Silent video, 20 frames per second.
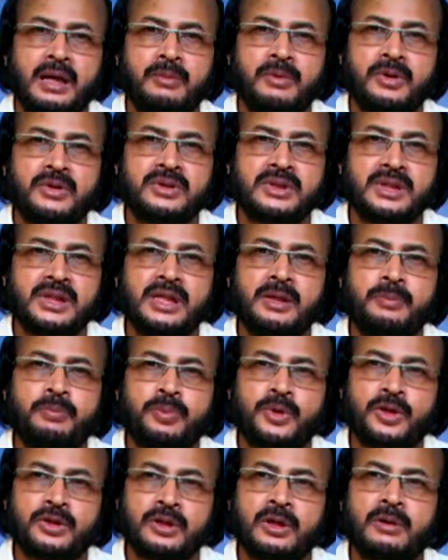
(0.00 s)
এবং তিনি
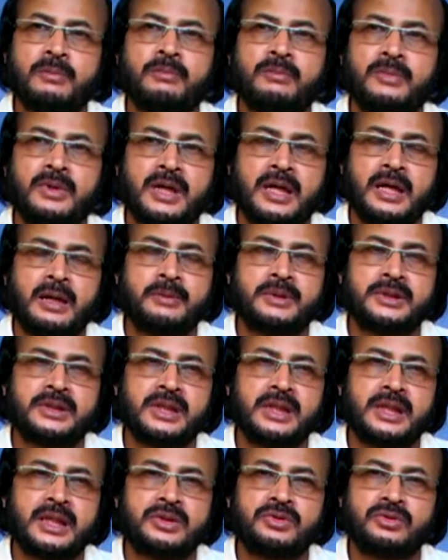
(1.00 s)
প্রথম
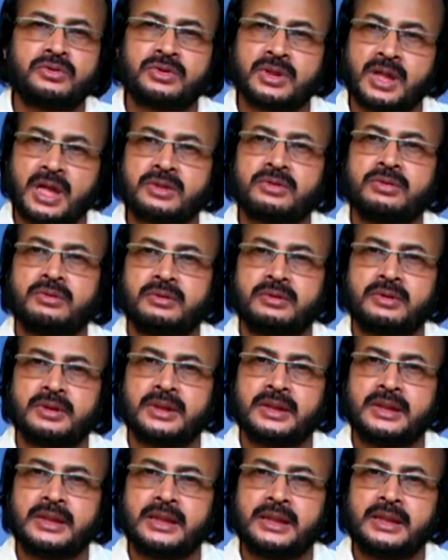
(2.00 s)
আমাদের একজন শাসক
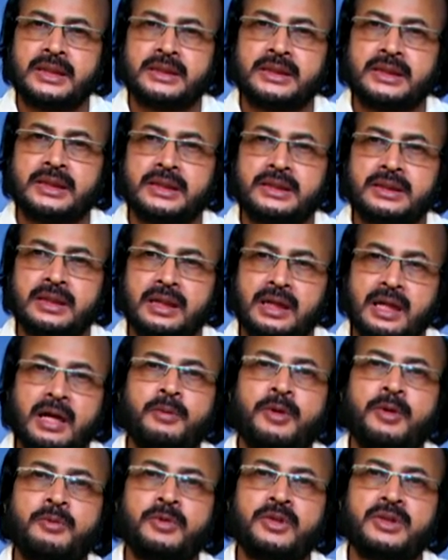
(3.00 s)
যিনি তার
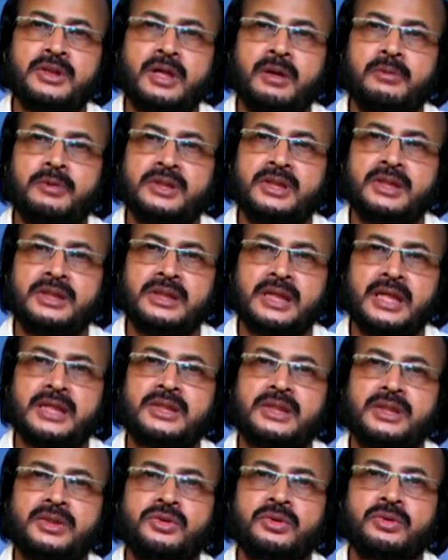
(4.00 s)
নামের মধ্যে আমাদের
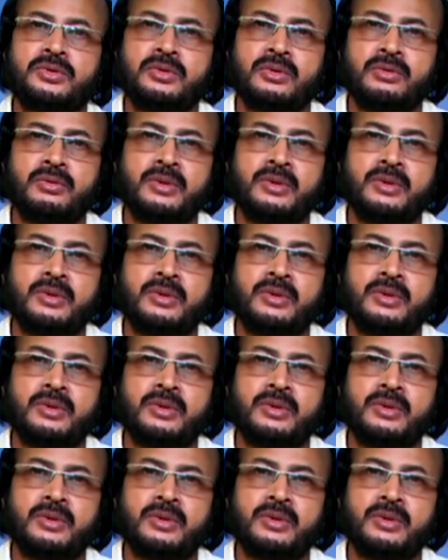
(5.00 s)
দেশকে যুক্ত